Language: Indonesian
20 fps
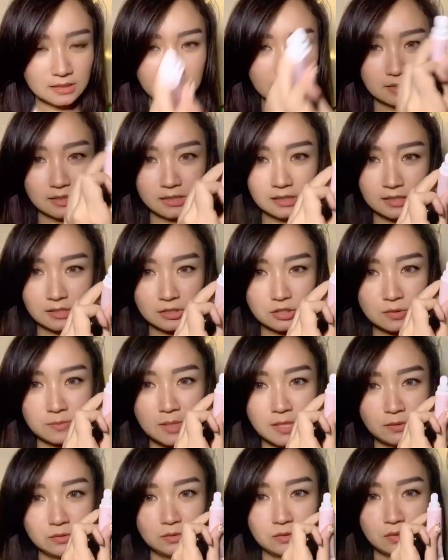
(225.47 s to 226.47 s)
kita
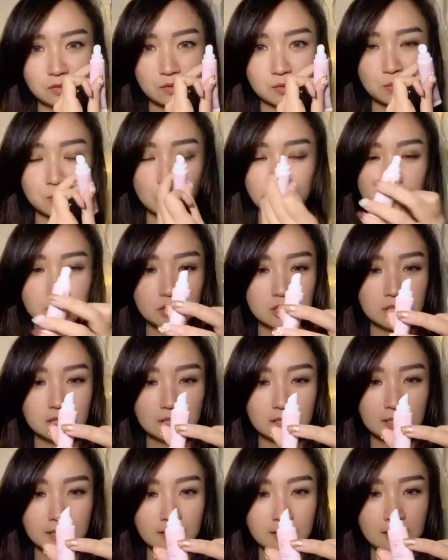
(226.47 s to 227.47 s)
coba untuk swatch
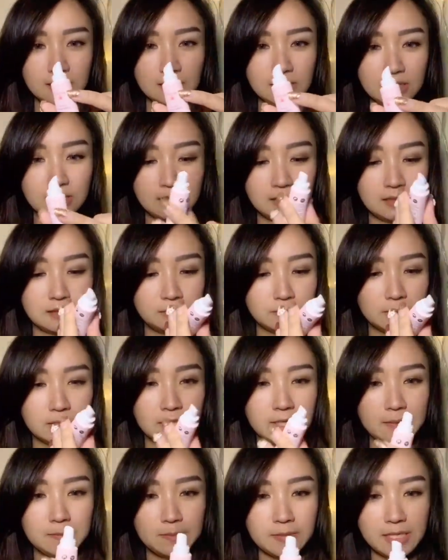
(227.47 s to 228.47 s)
um,
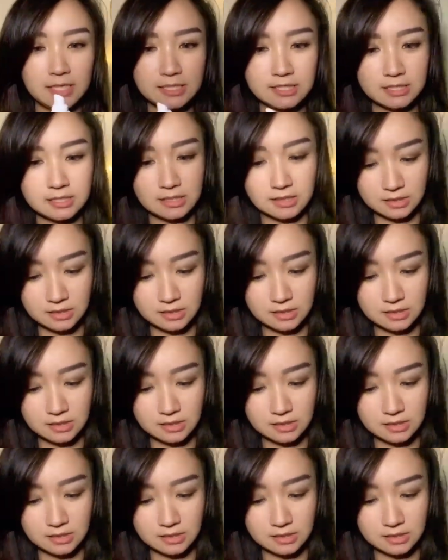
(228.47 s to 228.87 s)
cream blushnya